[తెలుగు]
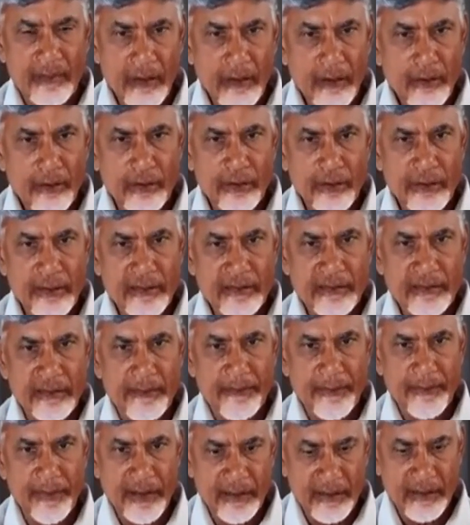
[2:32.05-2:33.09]
తెలుగుదేశం
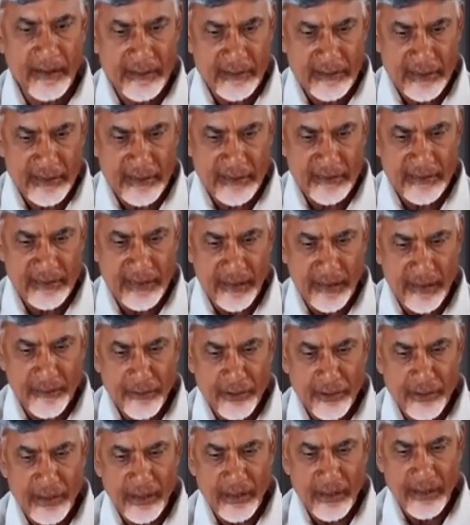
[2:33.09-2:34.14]
పార్టీ చేసిన
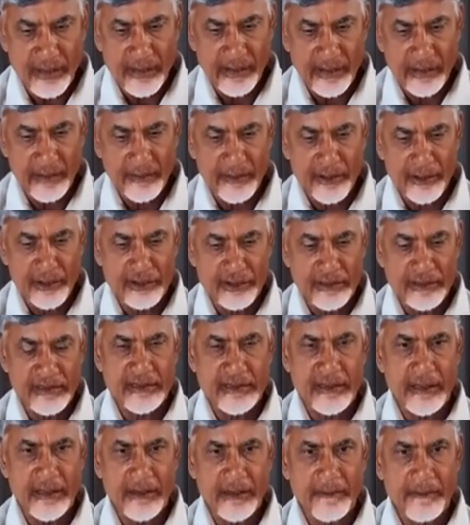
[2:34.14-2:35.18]
అభివృద్ధి కార్యక్రమాలు
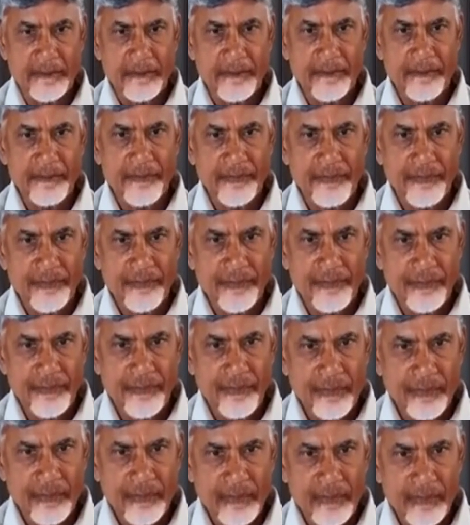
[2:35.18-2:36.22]
చేశాను
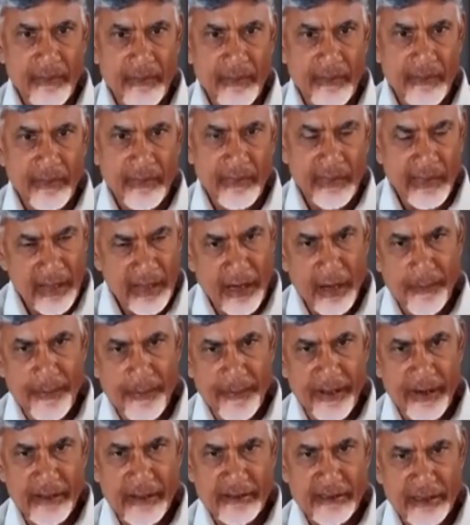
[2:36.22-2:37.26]

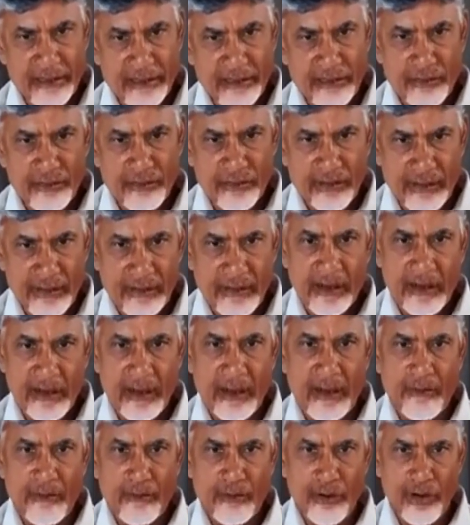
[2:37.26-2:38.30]
దీనిపైన చర్చకు
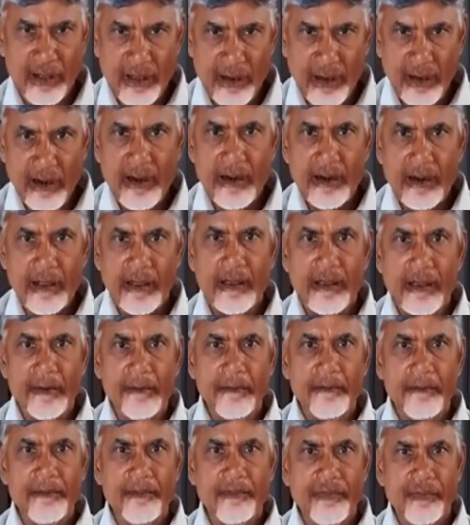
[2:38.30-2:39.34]
సిద్ధంగా ఉన్నారని అడిగాను
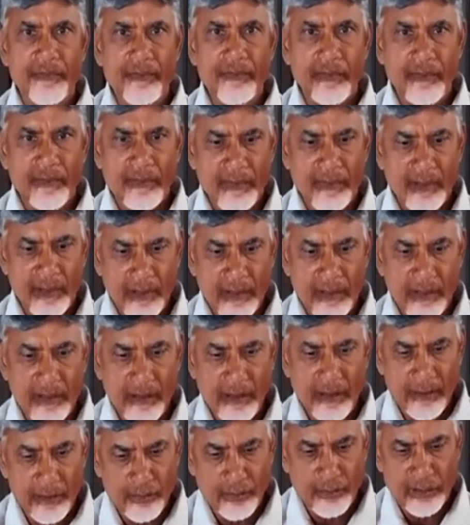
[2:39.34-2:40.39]

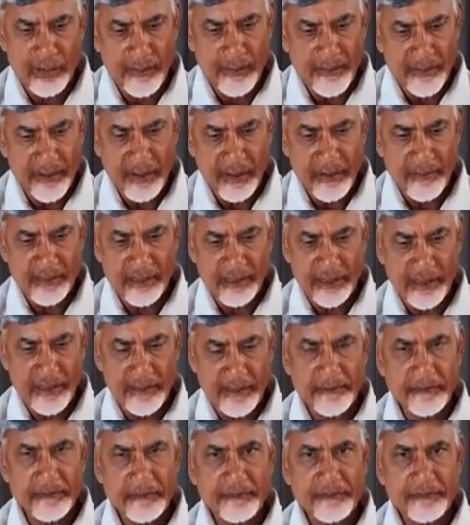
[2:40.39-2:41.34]
నేను ఆ రోజు అమరావతి